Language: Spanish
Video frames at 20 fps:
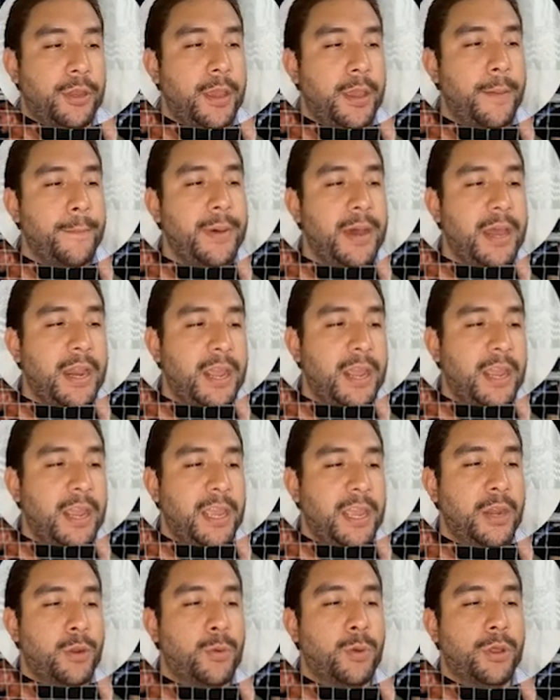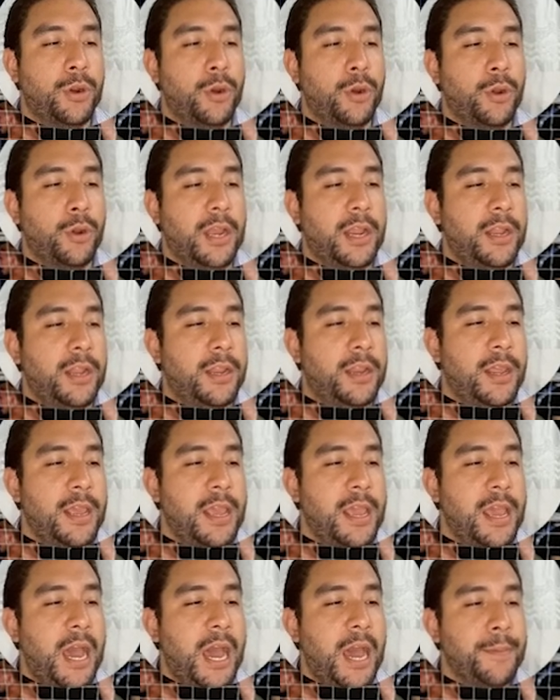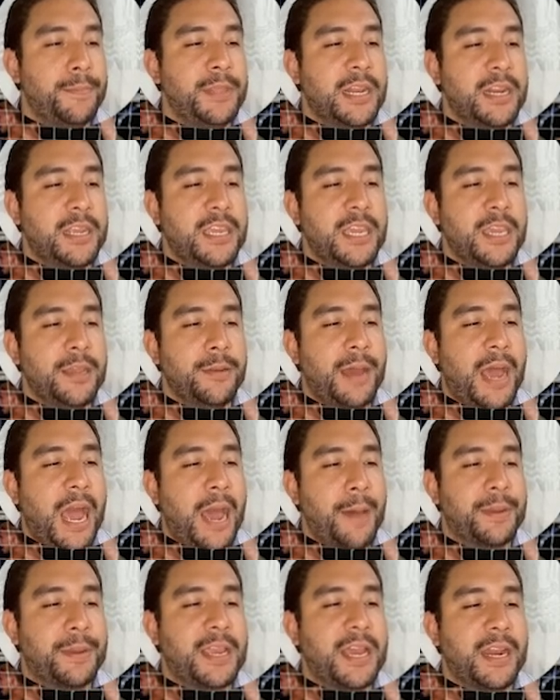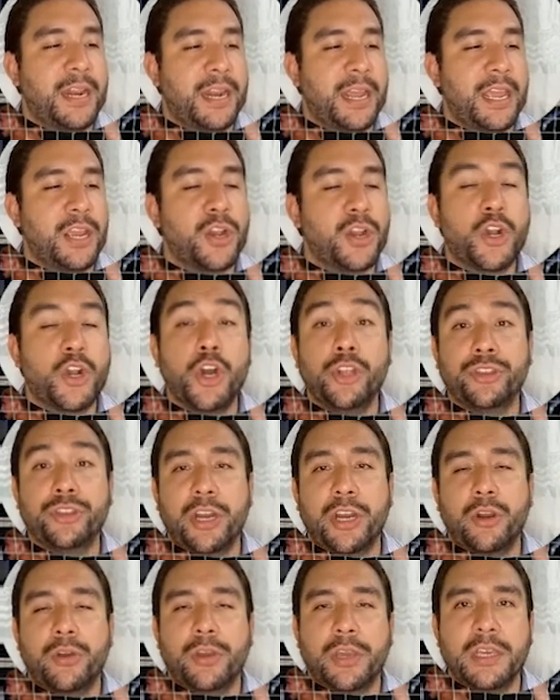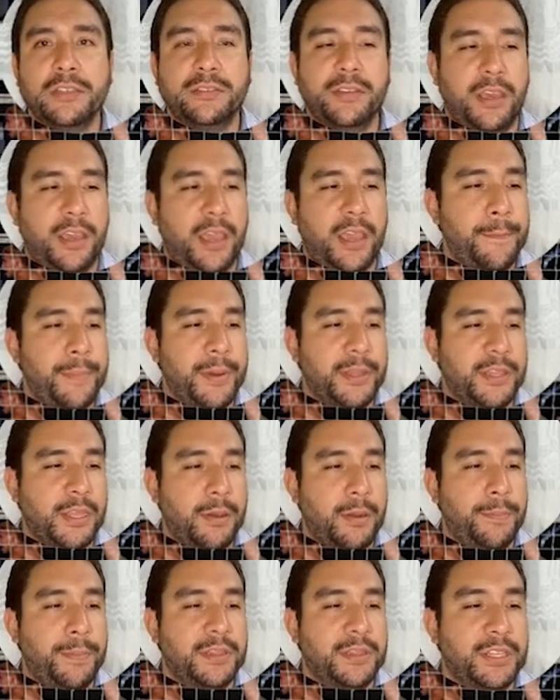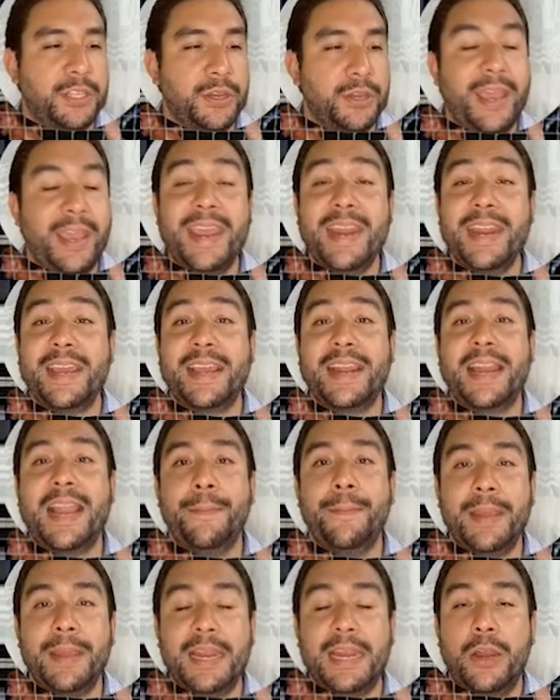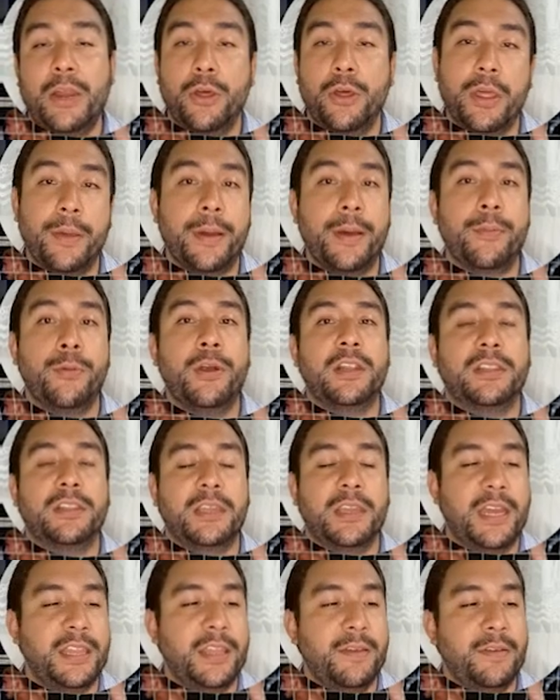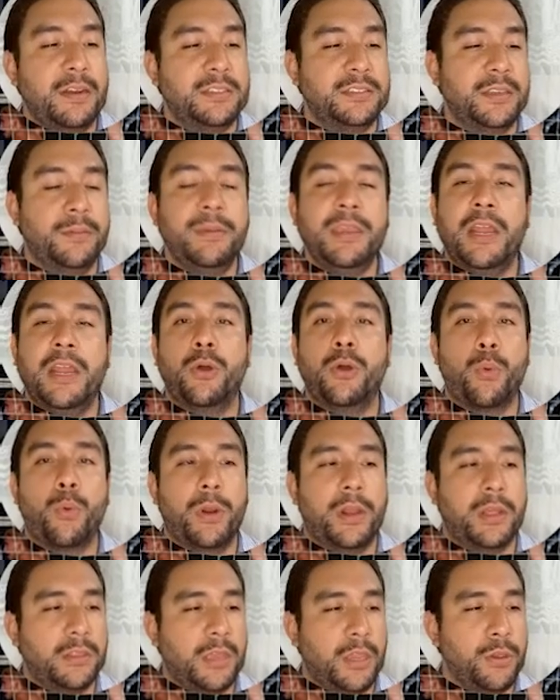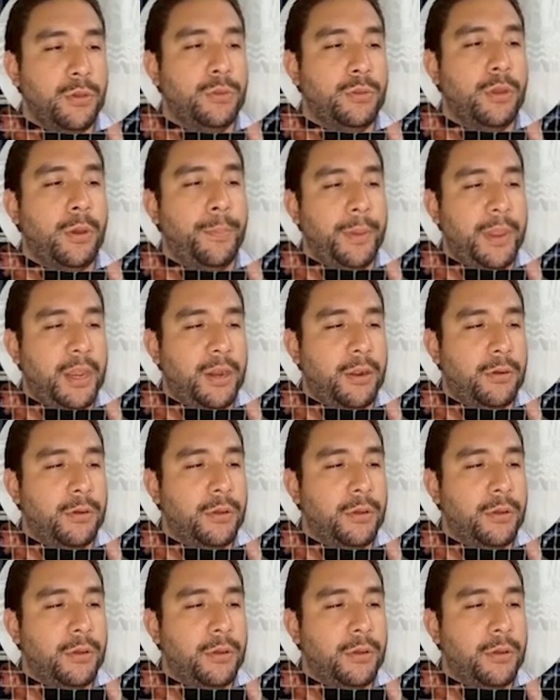para el cuadro local. Abdelkir Abkar en contra los 15 empataba el partido. Eric Lamela lo daba vuelta y ganaba el Sevilla a los 41, pero